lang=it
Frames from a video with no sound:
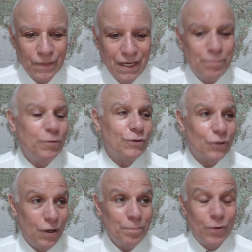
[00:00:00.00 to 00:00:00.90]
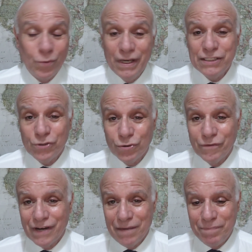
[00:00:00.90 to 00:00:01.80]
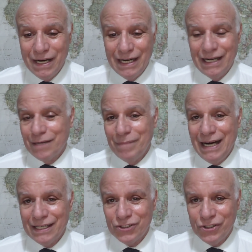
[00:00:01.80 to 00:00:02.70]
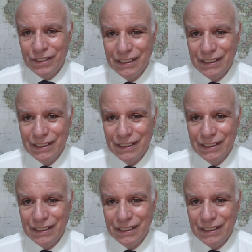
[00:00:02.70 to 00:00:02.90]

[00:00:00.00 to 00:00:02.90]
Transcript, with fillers: E purtroppo questo dovrebbe allarmarci.